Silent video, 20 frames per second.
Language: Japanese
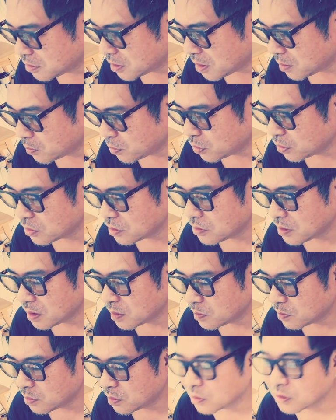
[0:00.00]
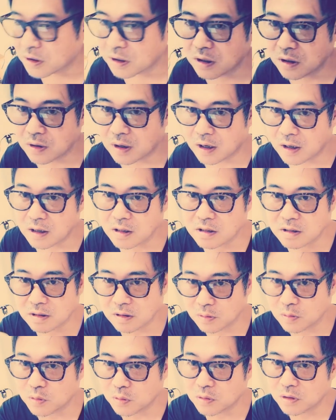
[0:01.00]
はね、僕はもうき赤、
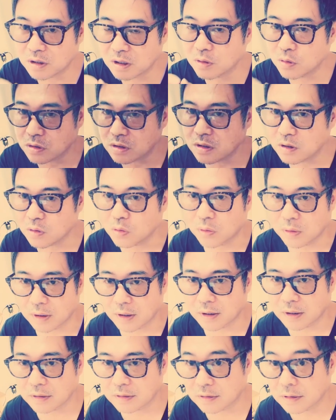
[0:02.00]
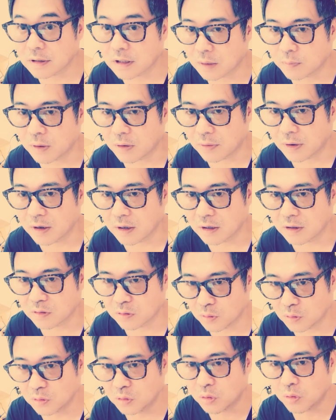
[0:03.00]
その黄色信号がついた場合、
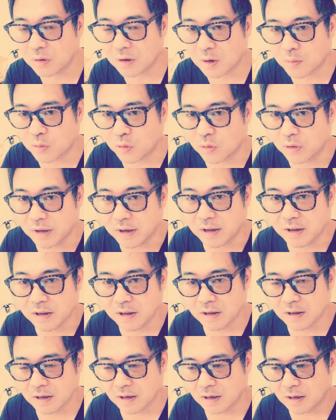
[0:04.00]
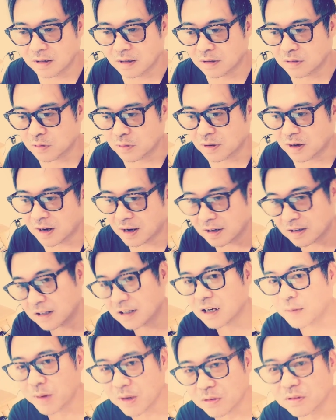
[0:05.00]
その動画もうね、なんていうのか、
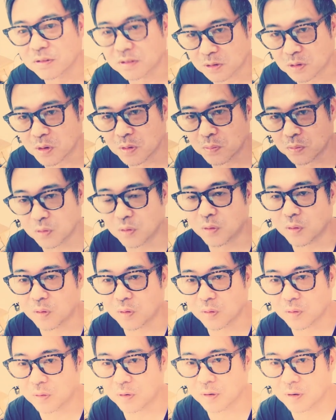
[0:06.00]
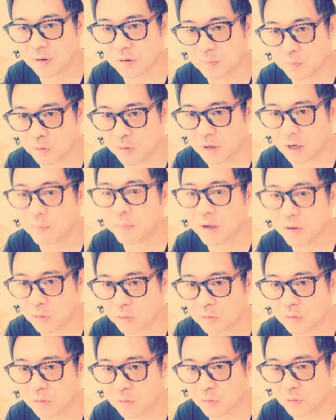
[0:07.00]
諦めるんですよ。もう、もうやめ
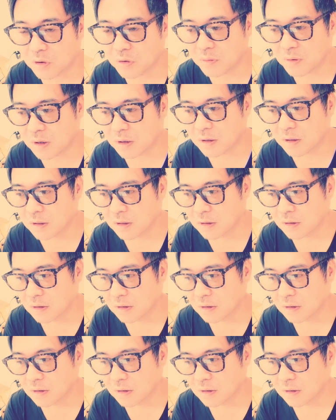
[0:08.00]
ようと。これは、